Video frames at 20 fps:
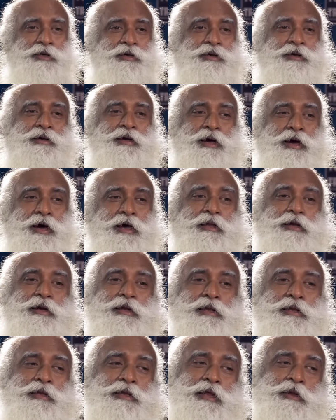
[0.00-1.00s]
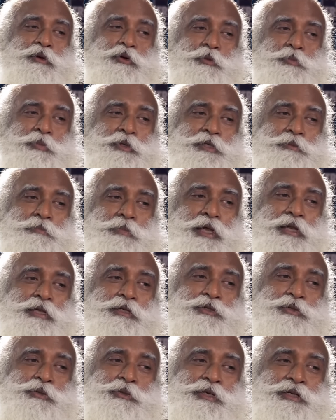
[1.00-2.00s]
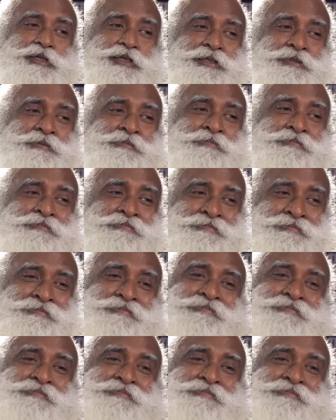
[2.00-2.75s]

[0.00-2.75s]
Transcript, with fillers: compravamo la più economica, la Panasonic da 110